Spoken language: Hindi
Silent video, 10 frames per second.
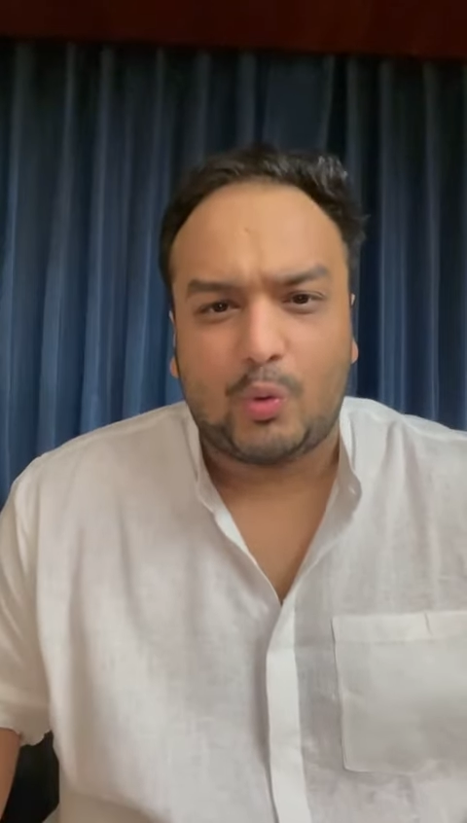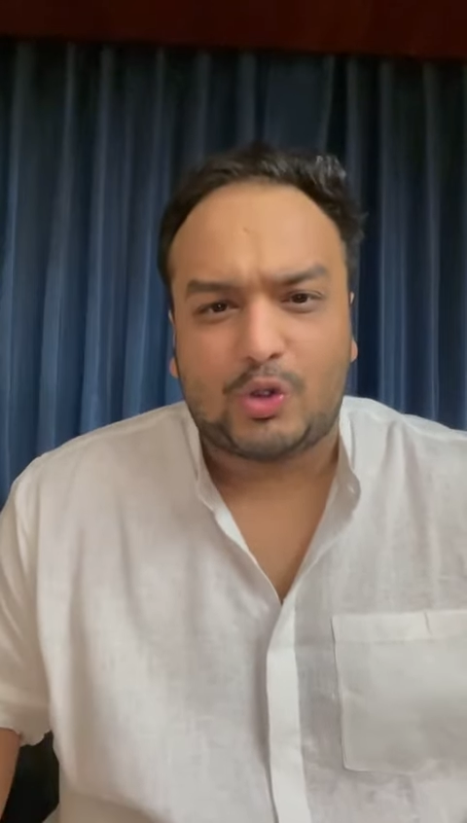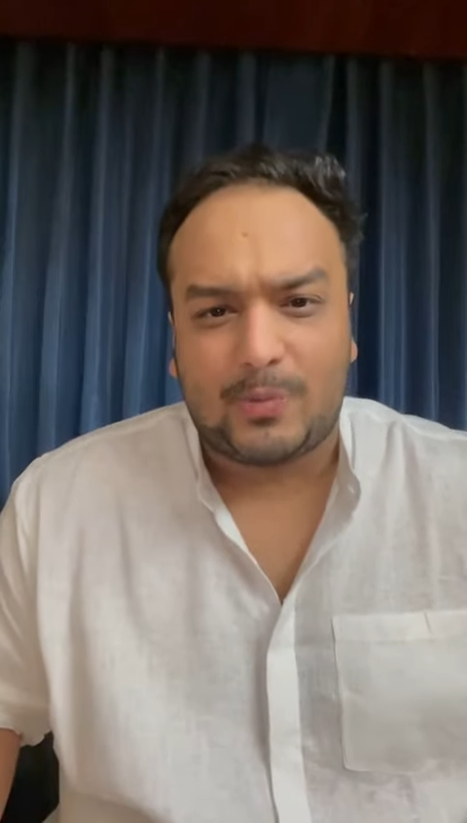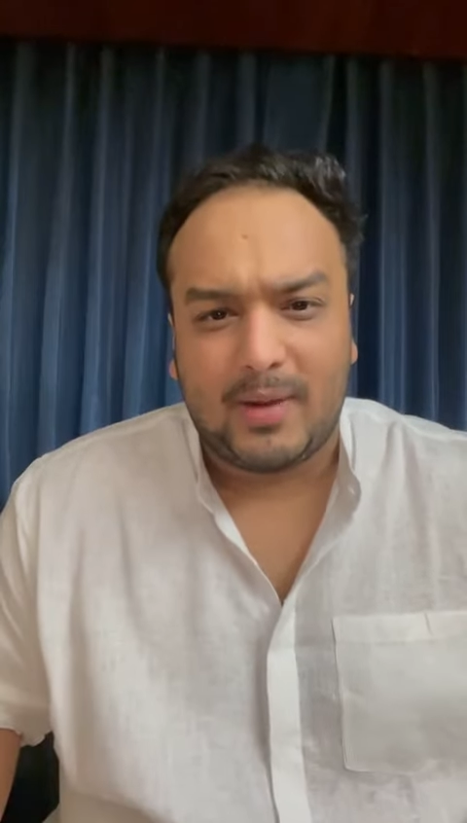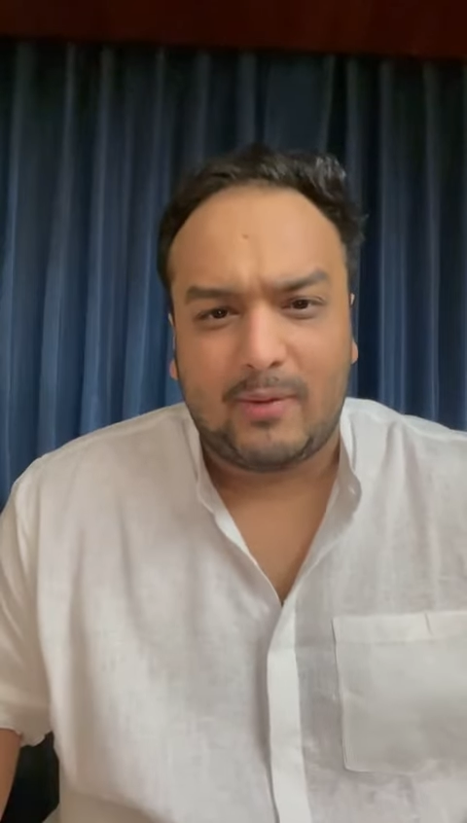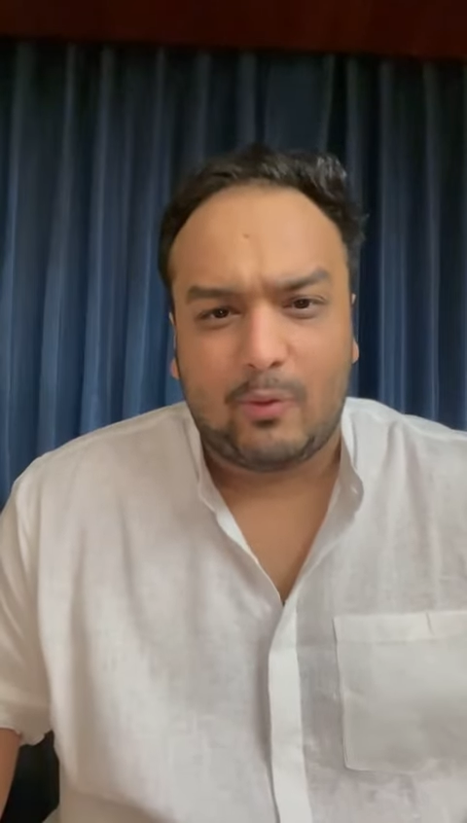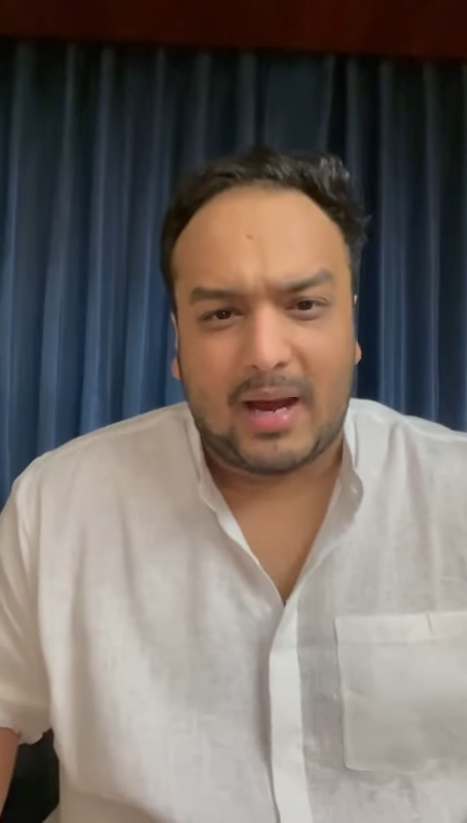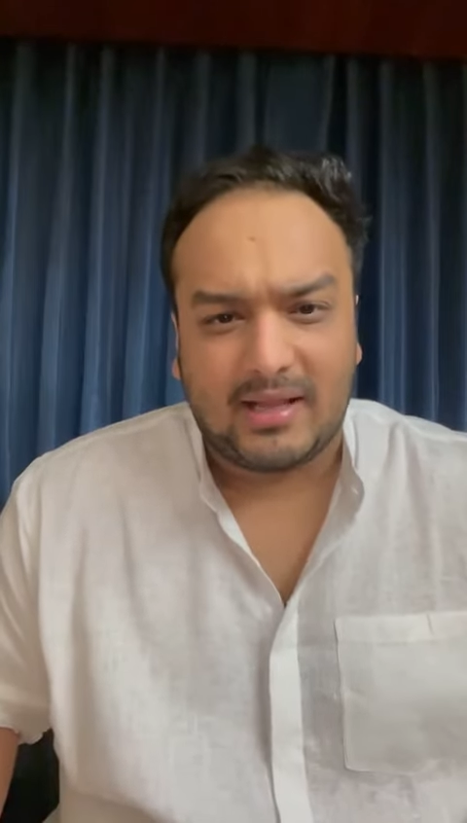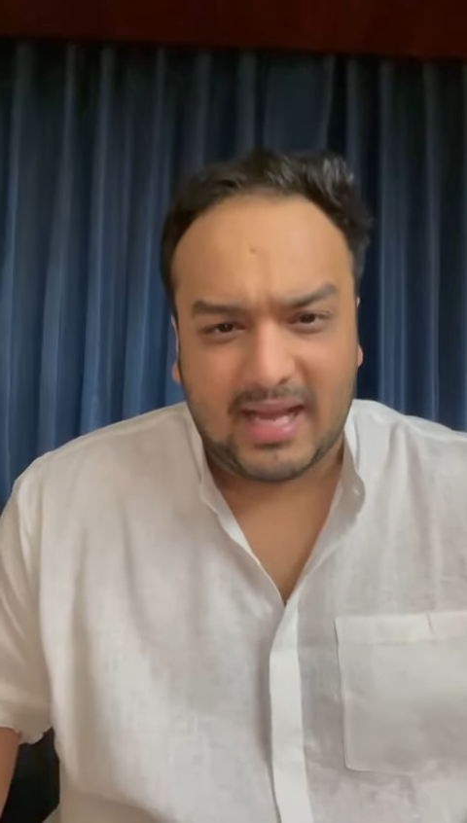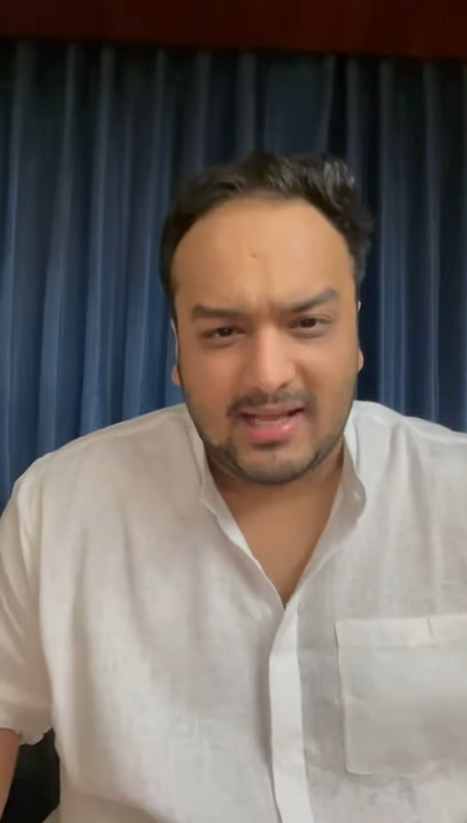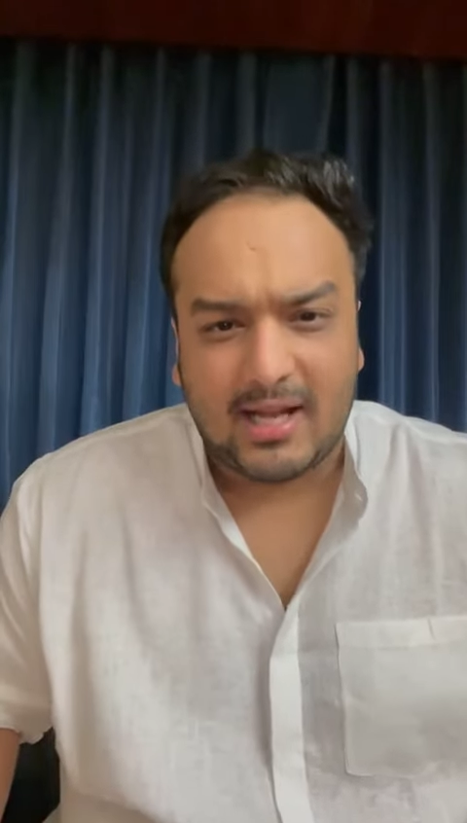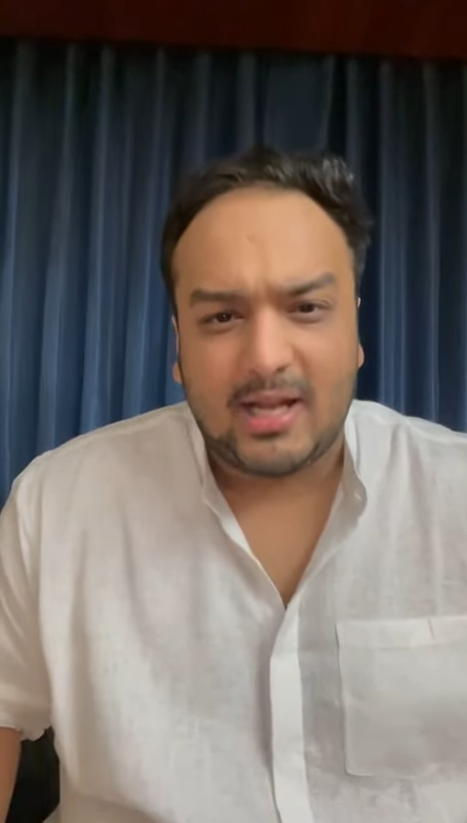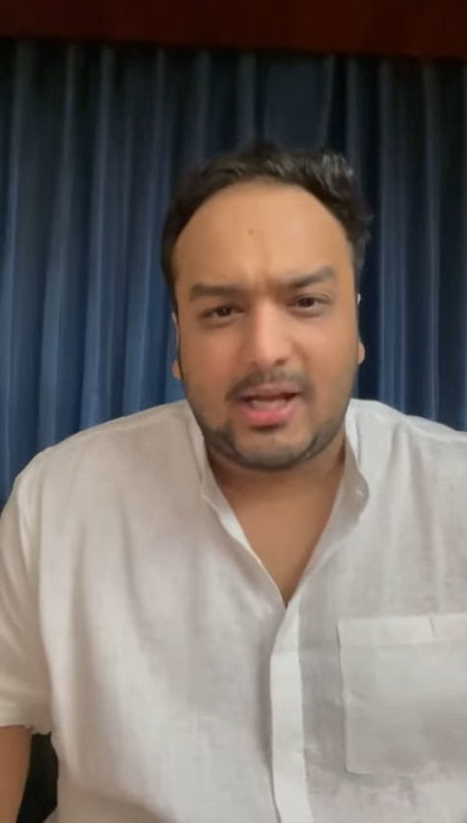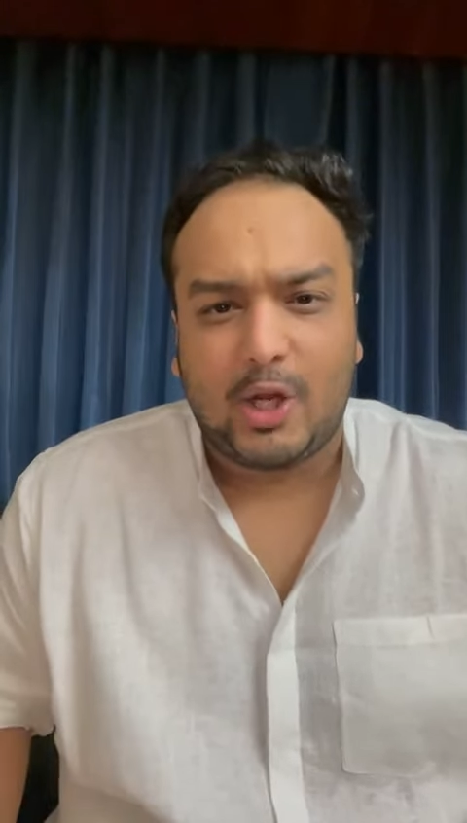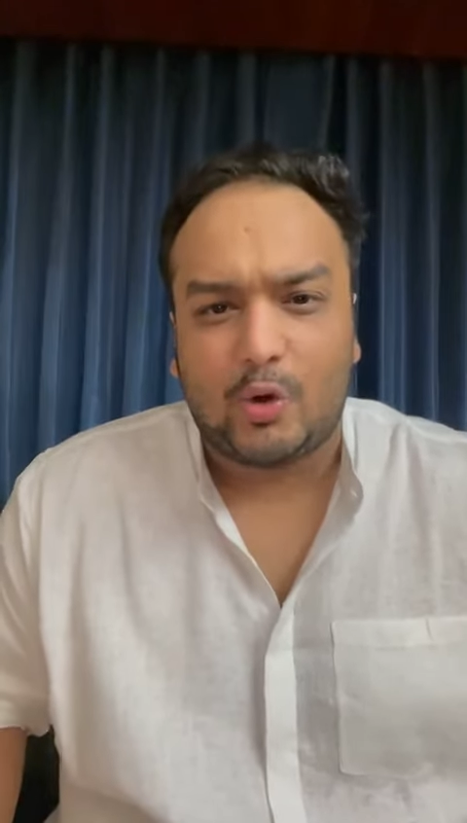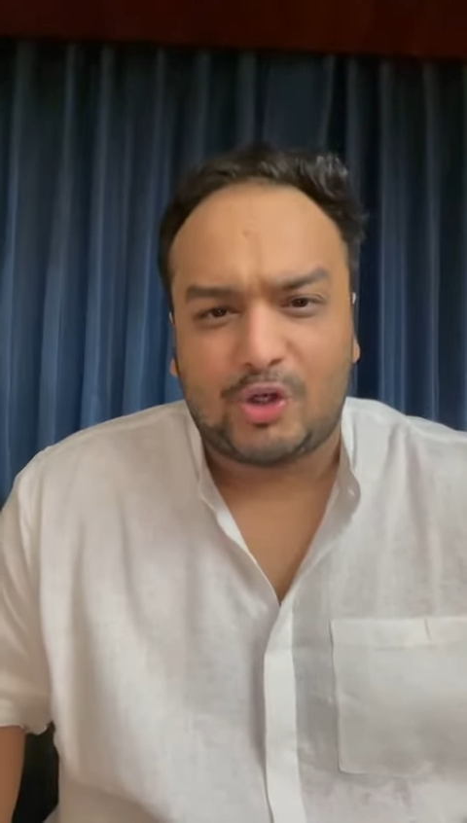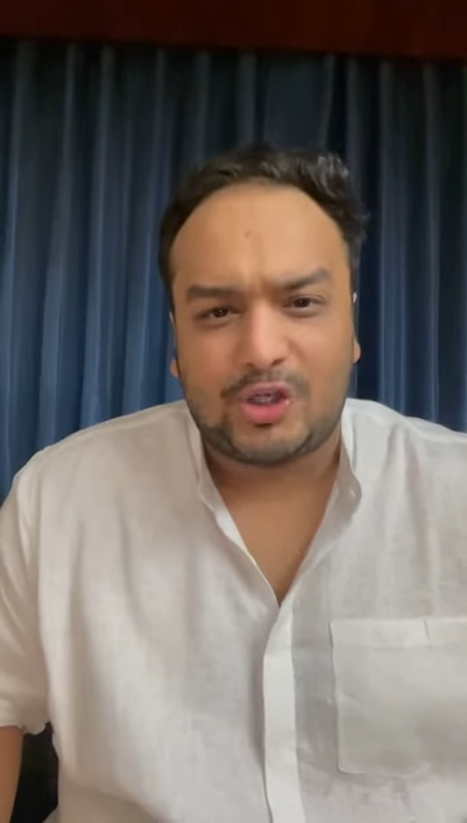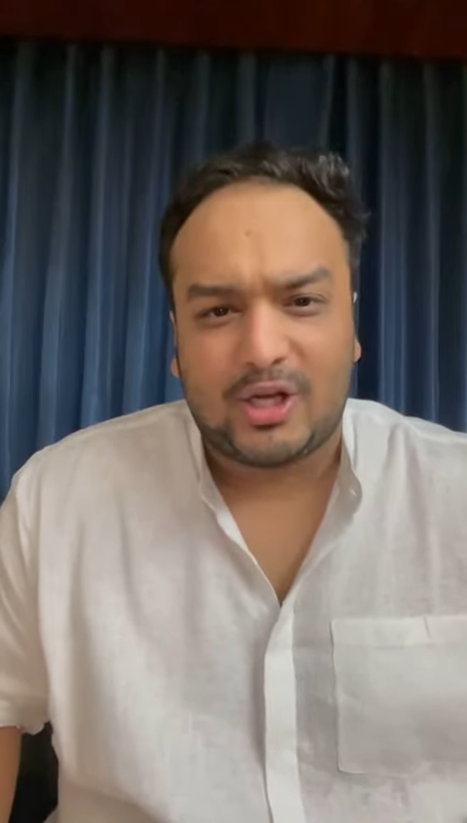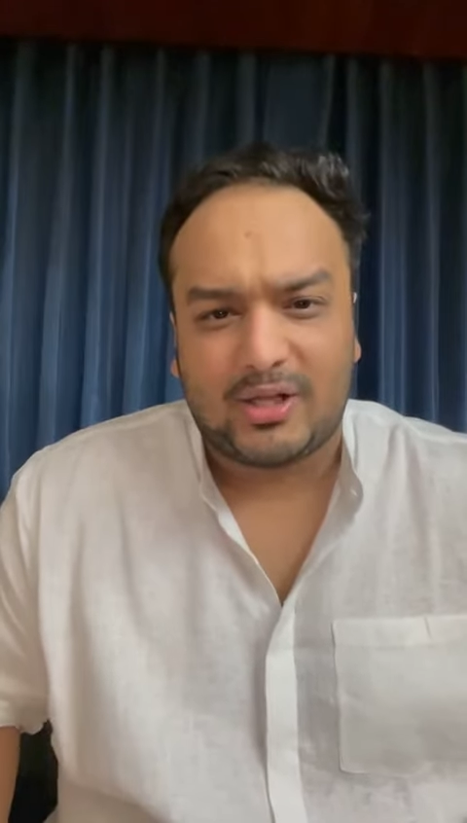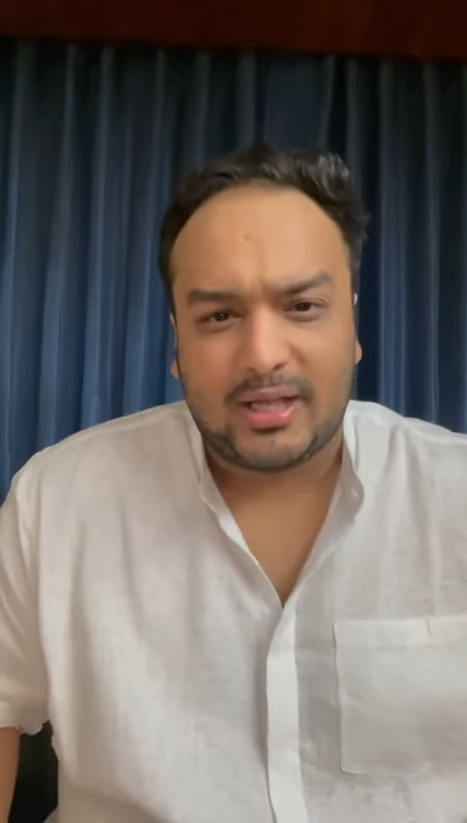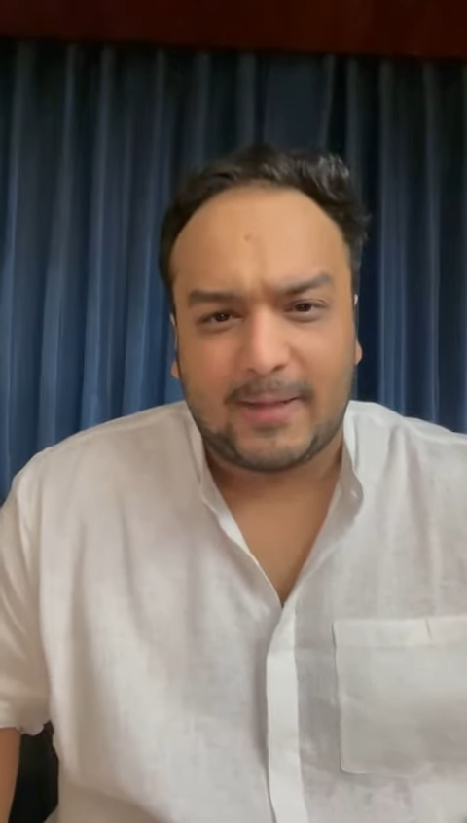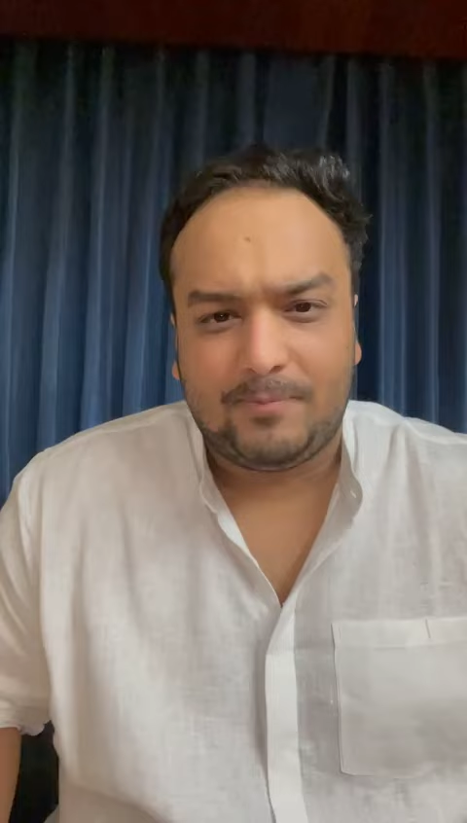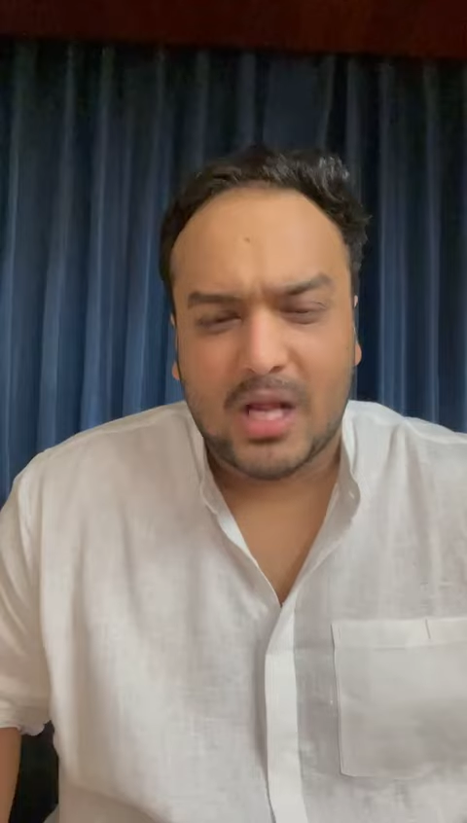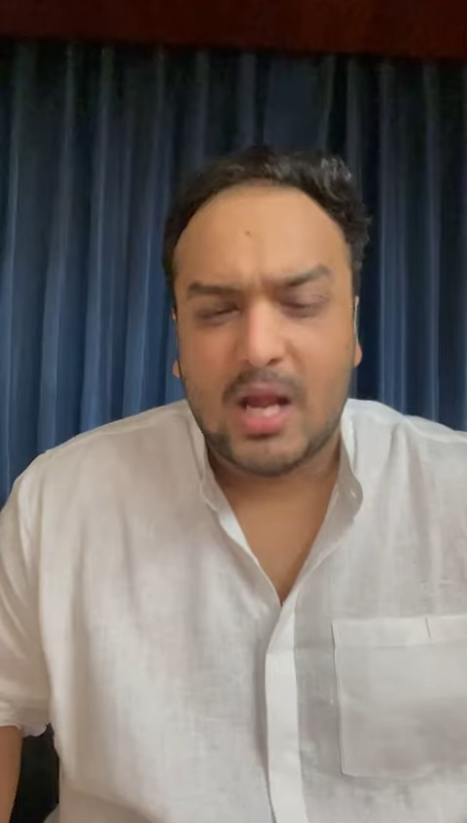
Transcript: उसमें वो बाधाएं डालने की कोशिश करते हैं